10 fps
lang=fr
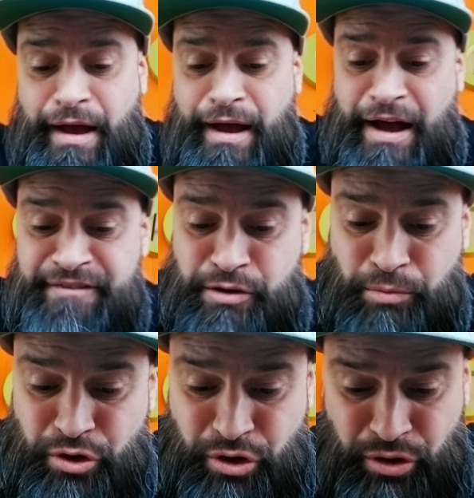Avec
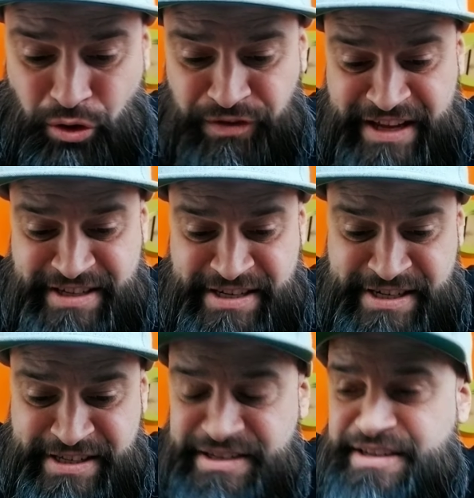Melon, on a décidé.